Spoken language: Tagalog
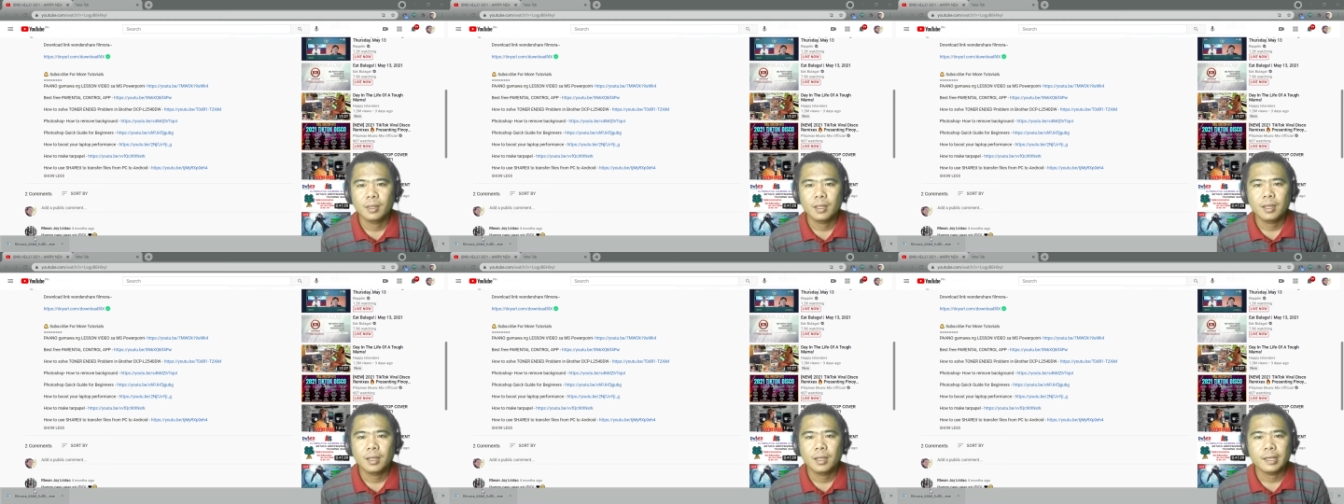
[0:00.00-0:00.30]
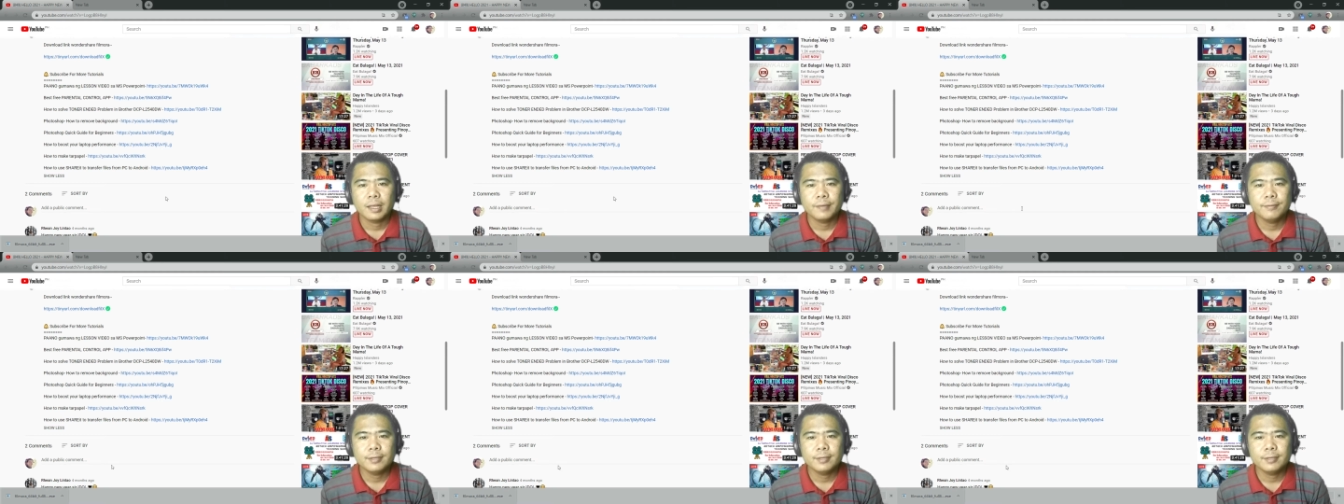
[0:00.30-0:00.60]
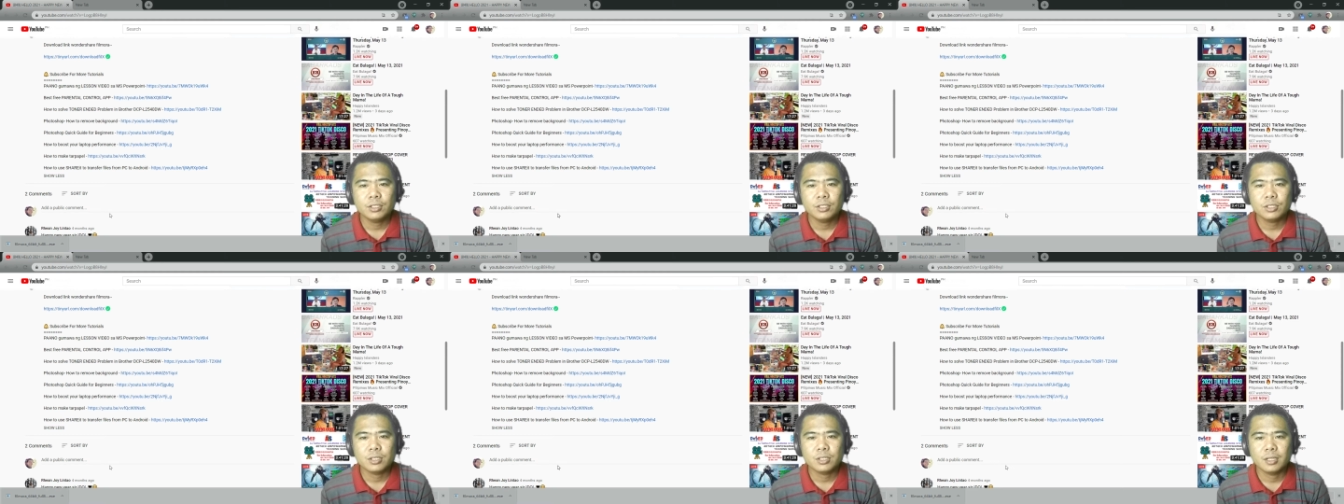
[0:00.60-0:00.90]
If it
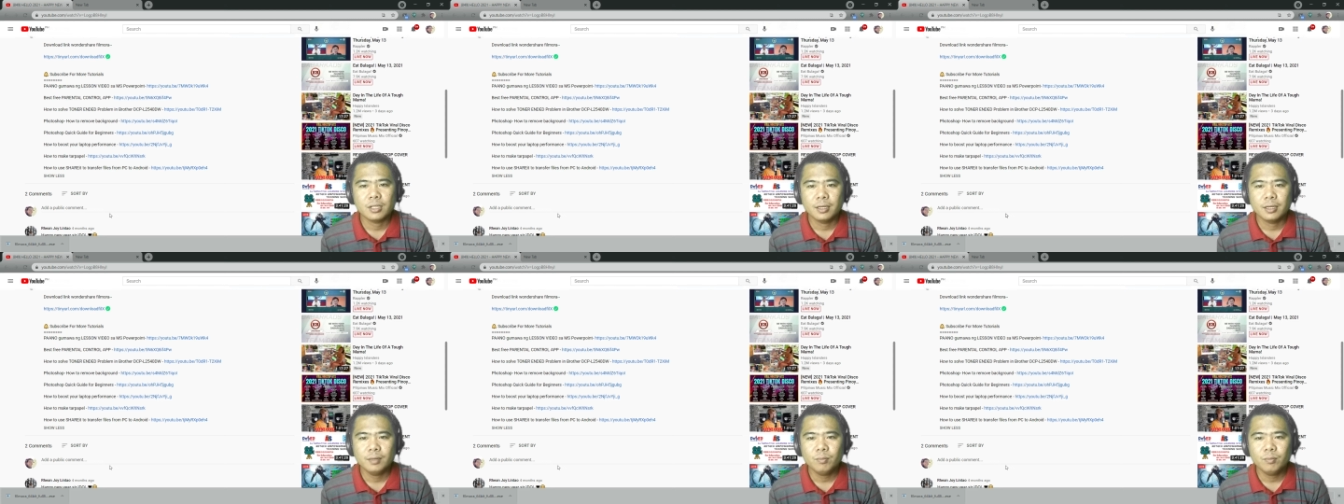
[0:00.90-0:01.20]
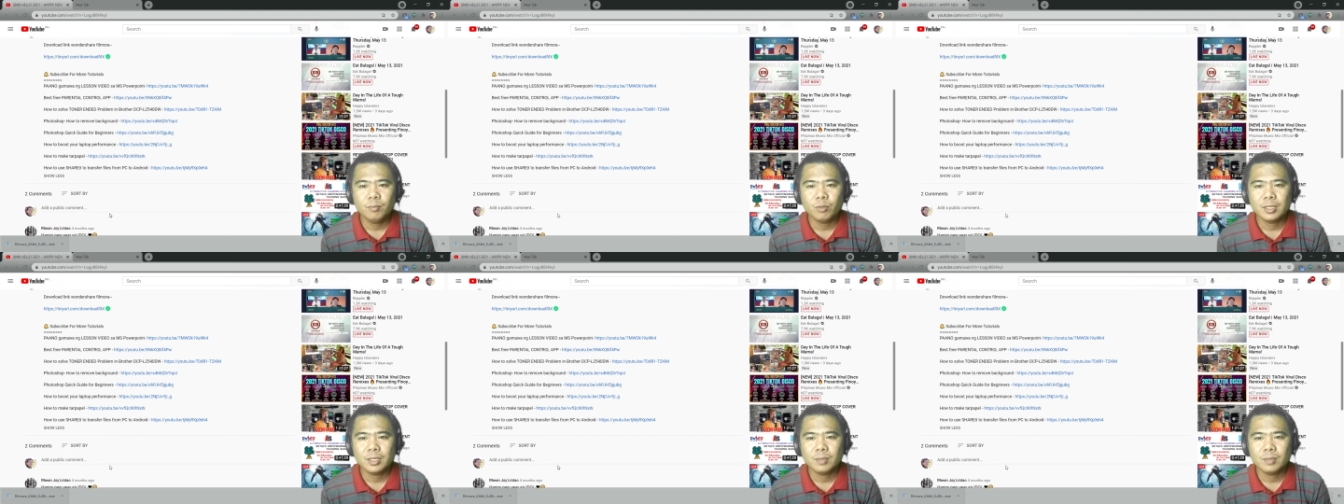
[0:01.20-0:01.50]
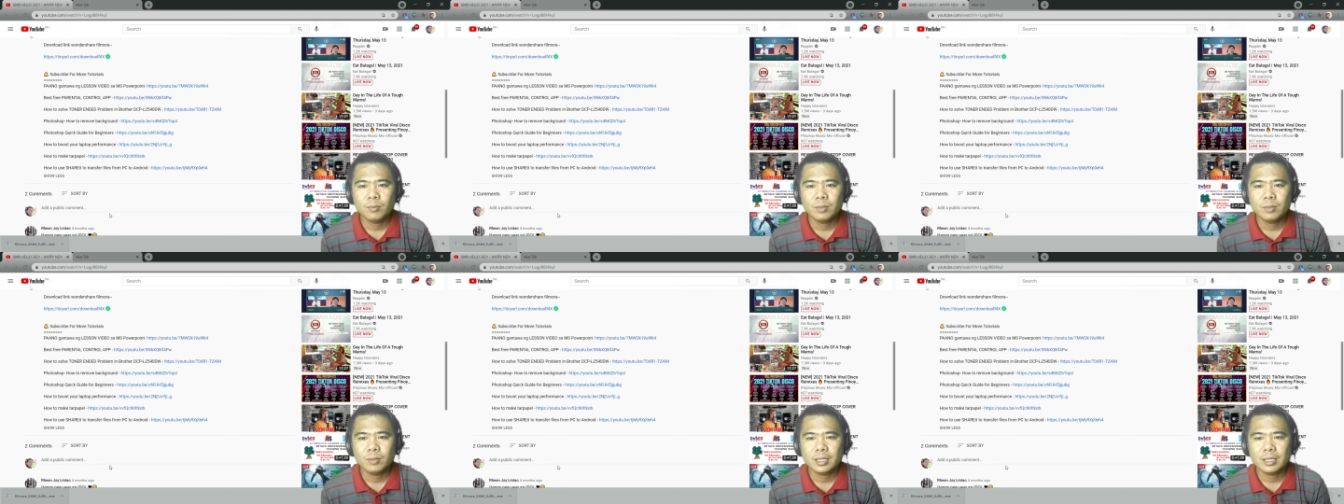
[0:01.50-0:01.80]
is done, pwede
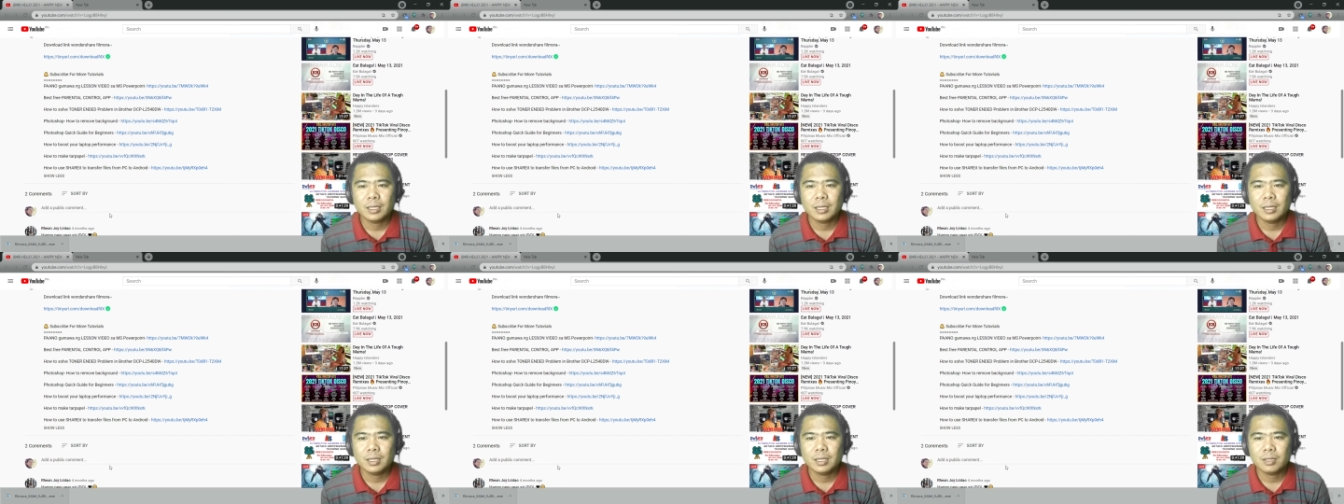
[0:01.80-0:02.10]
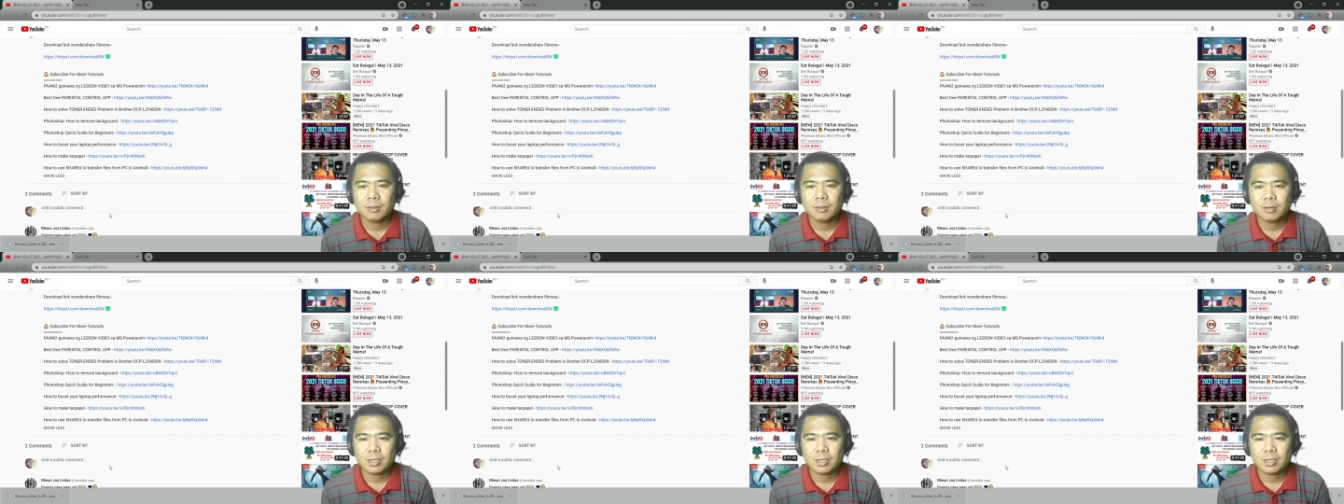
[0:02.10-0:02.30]
mo nang i-click yung